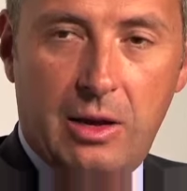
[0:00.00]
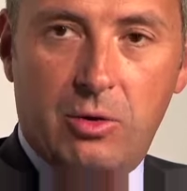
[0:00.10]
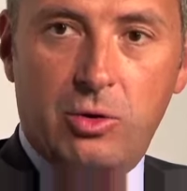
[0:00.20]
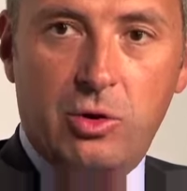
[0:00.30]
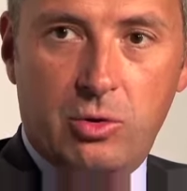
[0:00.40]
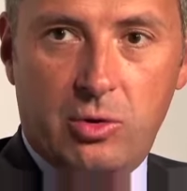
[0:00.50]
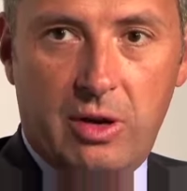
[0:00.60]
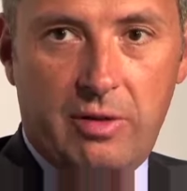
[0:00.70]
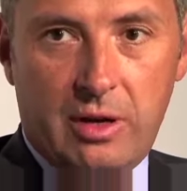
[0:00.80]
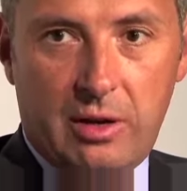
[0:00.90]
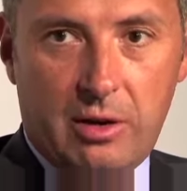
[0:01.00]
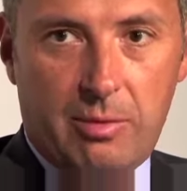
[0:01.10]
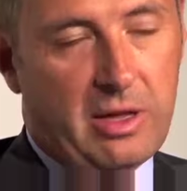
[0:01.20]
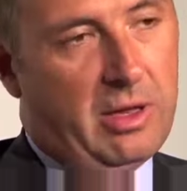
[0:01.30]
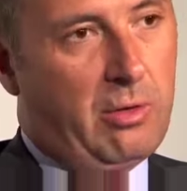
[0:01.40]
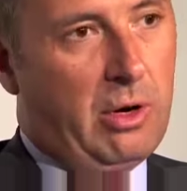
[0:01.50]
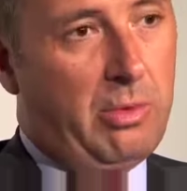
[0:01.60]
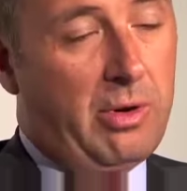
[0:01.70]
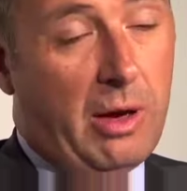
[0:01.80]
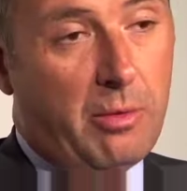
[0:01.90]
in ognuno dei 23 paesi nei quali
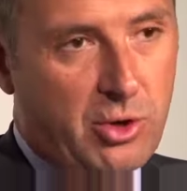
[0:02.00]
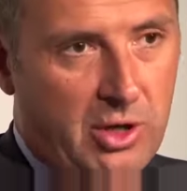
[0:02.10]
operiamo.